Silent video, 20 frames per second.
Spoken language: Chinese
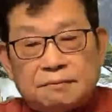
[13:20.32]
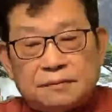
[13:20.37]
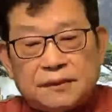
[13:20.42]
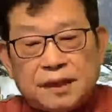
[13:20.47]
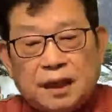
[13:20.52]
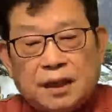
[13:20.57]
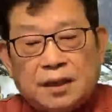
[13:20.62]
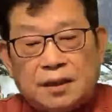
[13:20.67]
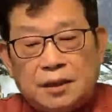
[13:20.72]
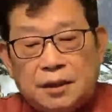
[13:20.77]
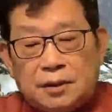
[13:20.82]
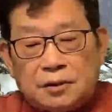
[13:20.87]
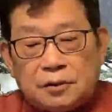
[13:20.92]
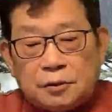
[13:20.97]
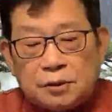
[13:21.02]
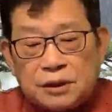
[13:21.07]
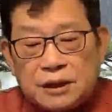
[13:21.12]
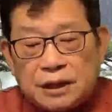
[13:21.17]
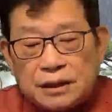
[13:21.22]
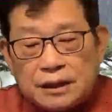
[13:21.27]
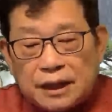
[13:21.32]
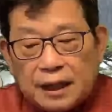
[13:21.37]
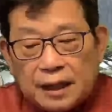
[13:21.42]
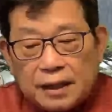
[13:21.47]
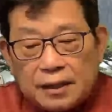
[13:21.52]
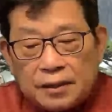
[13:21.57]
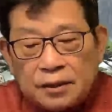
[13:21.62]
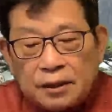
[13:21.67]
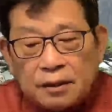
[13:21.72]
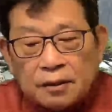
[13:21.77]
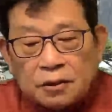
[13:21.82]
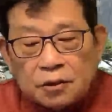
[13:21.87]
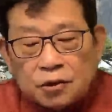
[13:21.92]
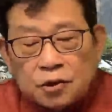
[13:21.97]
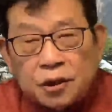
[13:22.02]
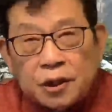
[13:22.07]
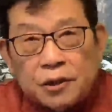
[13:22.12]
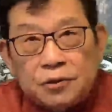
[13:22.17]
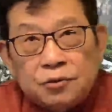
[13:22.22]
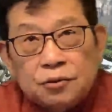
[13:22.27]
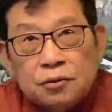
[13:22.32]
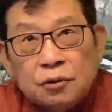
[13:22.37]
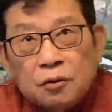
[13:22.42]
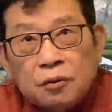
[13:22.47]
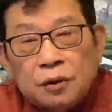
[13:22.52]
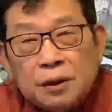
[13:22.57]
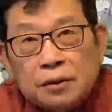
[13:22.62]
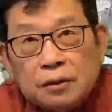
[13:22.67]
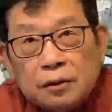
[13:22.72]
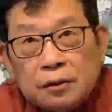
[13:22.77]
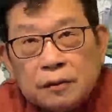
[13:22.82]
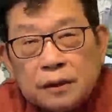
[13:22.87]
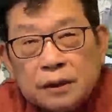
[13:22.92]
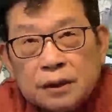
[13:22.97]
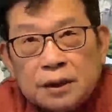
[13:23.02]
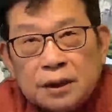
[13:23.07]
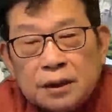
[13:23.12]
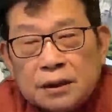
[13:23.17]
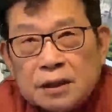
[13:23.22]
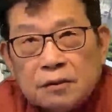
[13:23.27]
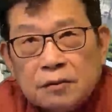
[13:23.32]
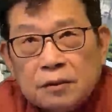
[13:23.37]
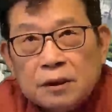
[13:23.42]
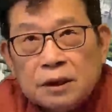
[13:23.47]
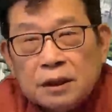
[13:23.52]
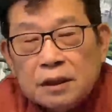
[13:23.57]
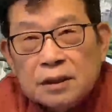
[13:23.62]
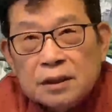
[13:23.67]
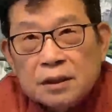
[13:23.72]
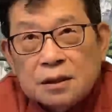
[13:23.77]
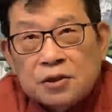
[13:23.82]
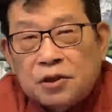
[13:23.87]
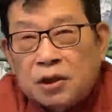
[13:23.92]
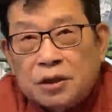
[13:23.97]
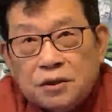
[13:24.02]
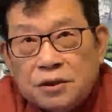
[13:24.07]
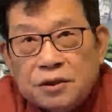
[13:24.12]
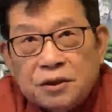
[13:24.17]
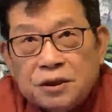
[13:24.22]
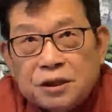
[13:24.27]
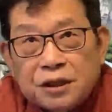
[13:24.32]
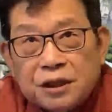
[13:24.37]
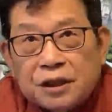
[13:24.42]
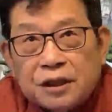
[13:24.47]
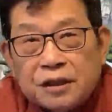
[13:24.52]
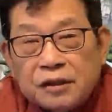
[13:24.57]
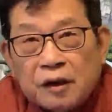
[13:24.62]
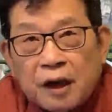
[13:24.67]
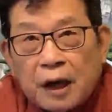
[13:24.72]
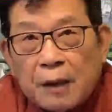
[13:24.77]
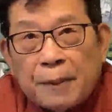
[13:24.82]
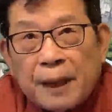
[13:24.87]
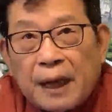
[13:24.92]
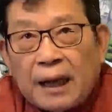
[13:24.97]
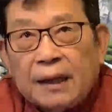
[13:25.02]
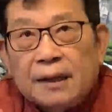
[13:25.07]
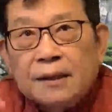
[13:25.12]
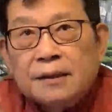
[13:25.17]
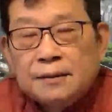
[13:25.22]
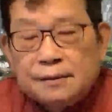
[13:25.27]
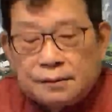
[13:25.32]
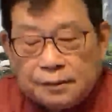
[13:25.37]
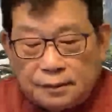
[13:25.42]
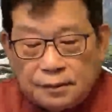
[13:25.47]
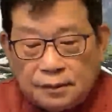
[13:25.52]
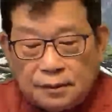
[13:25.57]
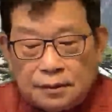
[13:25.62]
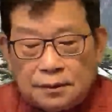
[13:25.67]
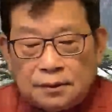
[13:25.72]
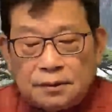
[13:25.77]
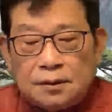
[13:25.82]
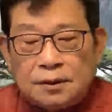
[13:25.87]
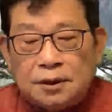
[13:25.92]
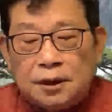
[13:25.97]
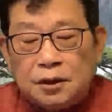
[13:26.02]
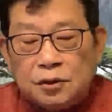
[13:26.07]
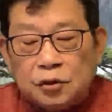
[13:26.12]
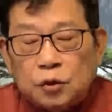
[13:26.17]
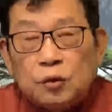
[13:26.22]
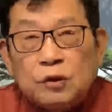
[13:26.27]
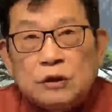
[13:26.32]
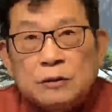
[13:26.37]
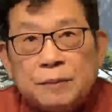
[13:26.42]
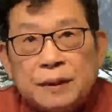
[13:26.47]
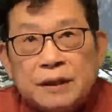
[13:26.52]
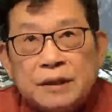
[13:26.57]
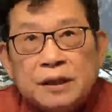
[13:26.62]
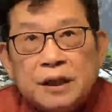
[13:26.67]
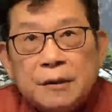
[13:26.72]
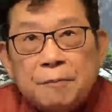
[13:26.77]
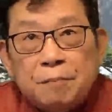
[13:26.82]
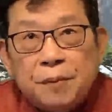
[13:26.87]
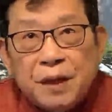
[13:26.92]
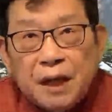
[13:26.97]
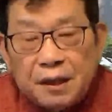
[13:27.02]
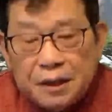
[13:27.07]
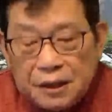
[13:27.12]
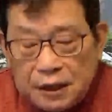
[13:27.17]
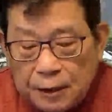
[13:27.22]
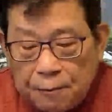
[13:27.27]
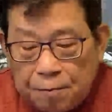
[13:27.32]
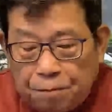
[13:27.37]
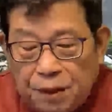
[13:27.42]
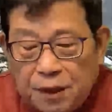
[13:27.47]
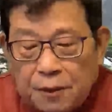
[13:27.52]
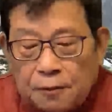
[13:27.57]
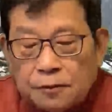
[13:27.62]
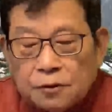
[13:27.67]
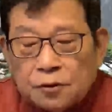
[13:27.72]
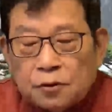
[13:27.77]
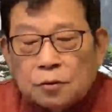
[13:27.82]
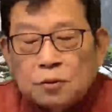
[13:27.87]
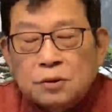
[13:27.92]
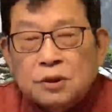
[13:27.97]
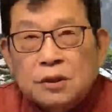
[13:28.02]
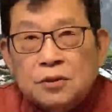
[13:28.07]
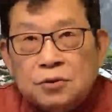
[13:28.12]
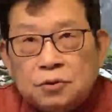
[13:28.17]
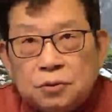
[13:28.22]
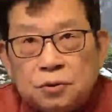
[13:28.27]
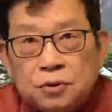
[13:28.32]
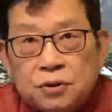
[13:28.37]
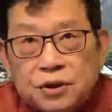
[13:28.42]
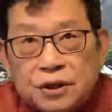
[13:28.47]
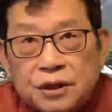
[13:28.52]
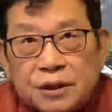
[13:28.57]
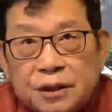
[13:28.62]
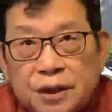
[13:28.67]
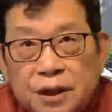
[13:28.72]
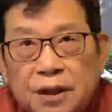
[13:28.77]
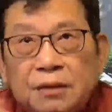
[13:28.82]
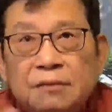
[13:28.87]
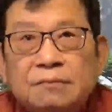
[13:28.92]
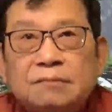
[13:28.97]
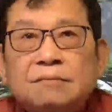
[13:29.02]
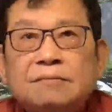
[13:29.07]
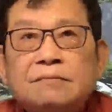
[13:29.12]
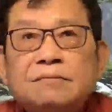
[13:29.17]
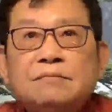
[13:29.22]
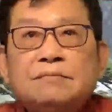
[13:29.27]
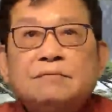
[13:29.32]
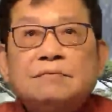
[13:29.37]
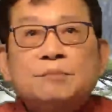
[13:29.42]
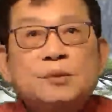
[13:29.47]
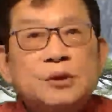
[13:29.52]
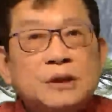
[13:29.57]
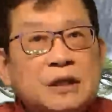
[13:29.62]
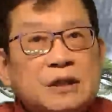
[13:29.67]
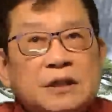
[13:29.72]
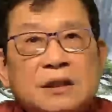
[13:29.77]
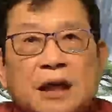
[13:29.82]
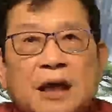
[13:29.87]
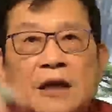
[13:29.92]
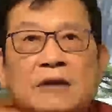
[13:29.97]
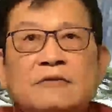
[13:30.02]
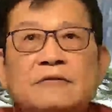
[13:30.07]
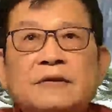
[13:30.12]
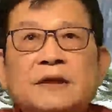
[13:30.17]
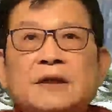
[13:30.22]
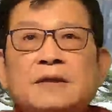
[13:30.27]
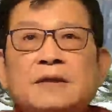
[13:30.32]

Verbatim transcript: 印度现在还遇到一个前所未有的问题，这个问题是全世界的人都害怕了。印度已经变成了变异病毒的聚集地，不再是南非。